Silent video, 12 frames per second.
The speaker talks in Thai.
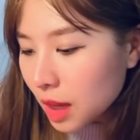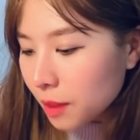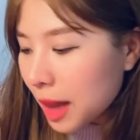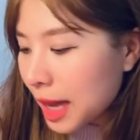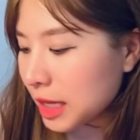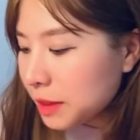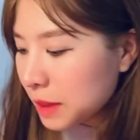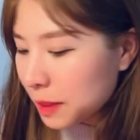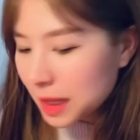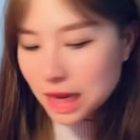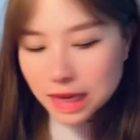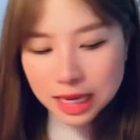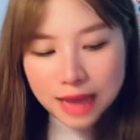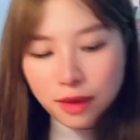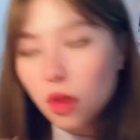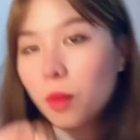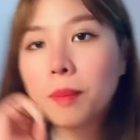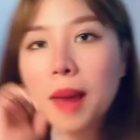ไพ่มีพลังงานข
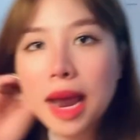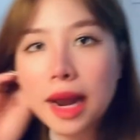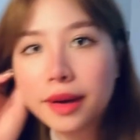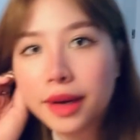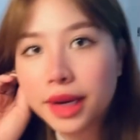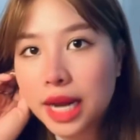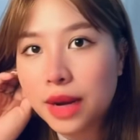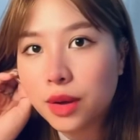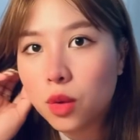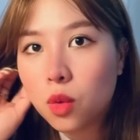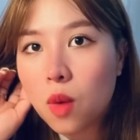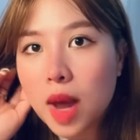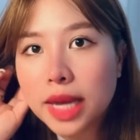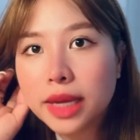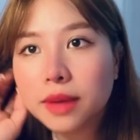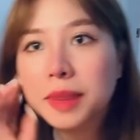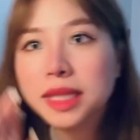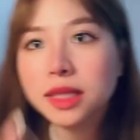อง 8 เหรียญด้วย
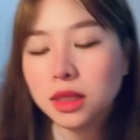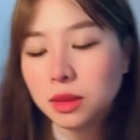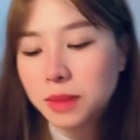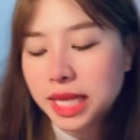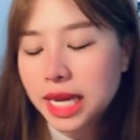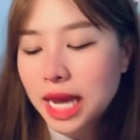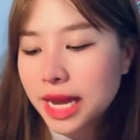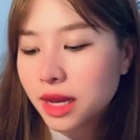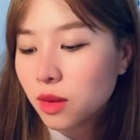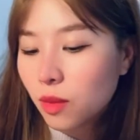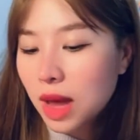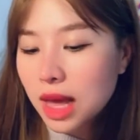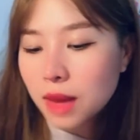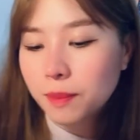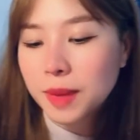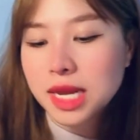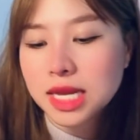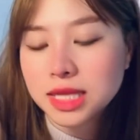มันคือเหมือนคล้ายๆกับว่า
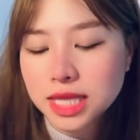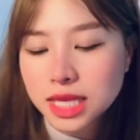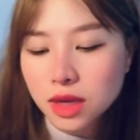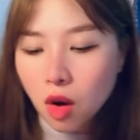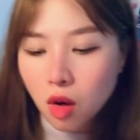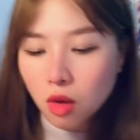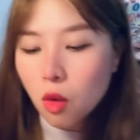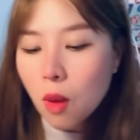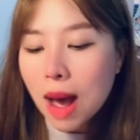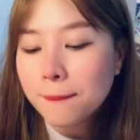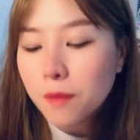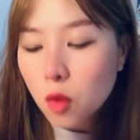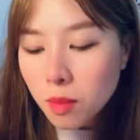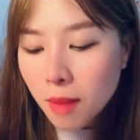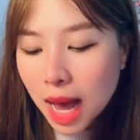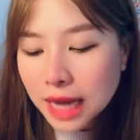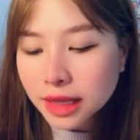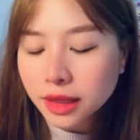เป็นเอเนจีของความมุ่ง
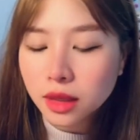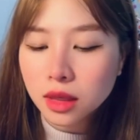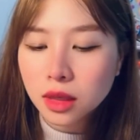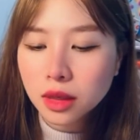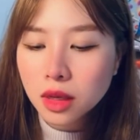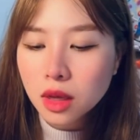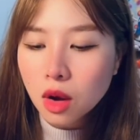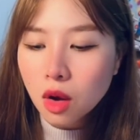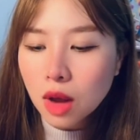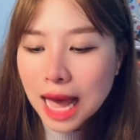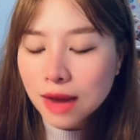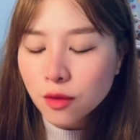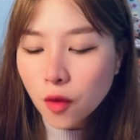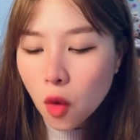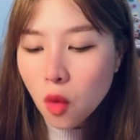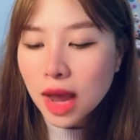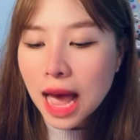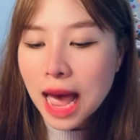มั่น การโฟ
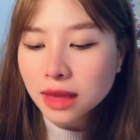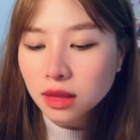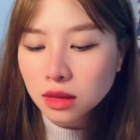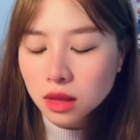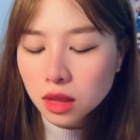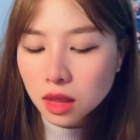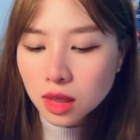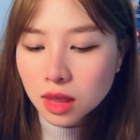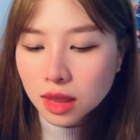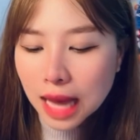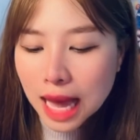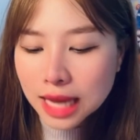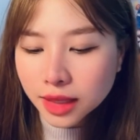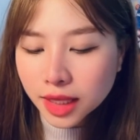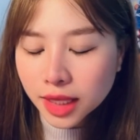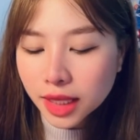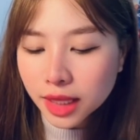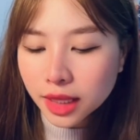กัส การ
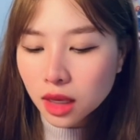ที่